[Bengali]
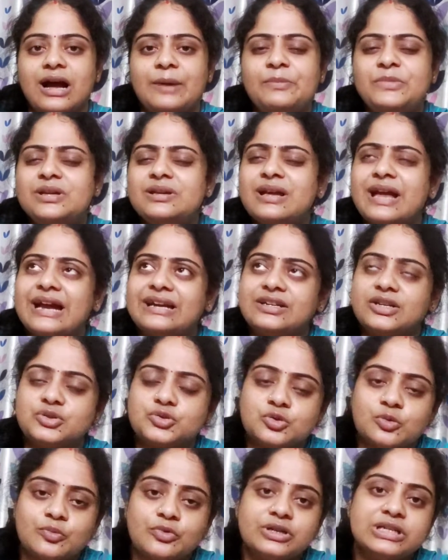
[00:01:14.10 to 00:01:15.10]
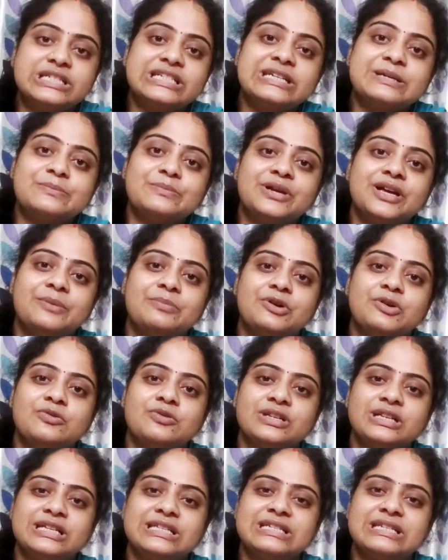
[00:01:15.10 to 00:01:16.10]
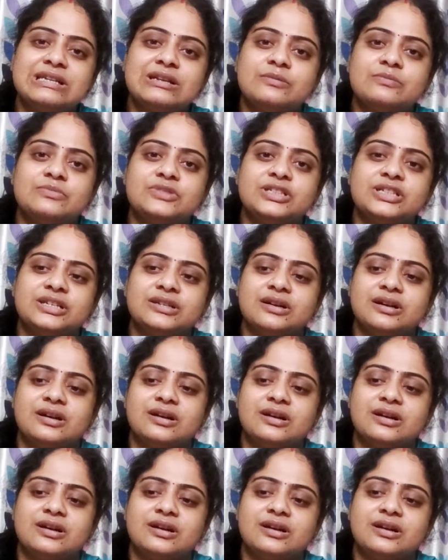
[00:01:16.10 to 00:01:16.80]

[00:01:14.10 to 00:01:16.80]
আমি একটা সময় যে ভেবেও নিয়েছিলাম যে